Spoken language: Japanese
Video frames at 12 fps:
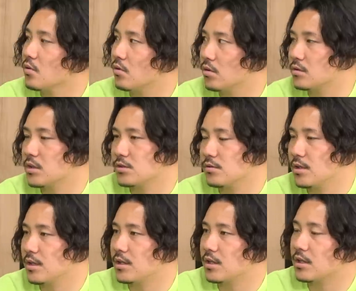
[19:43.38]
この人たちと出
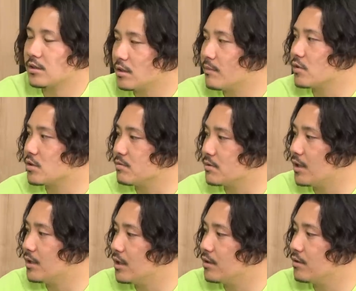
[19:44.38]
会ってなかった今の自分が
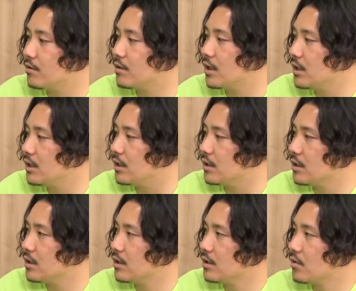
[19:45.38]
いないっていうぐらい
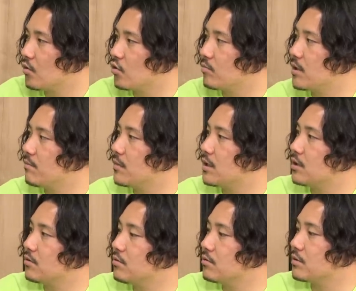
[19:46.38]
このメンバー
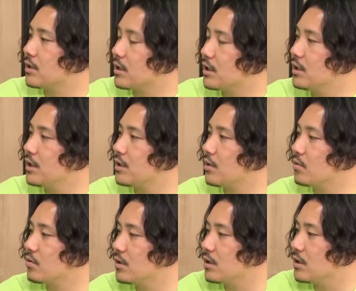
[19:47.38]
の中でできたこ
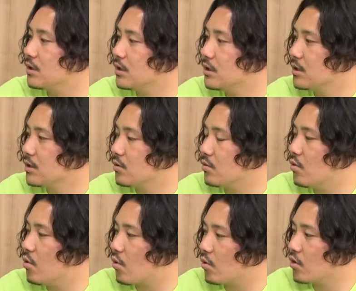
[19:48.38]
とにこ
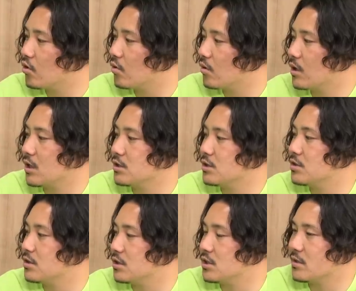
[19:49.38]
う誇りを感じる
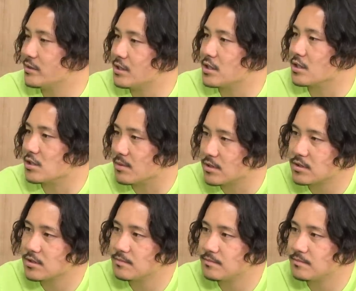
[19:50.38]
し幸せに感じます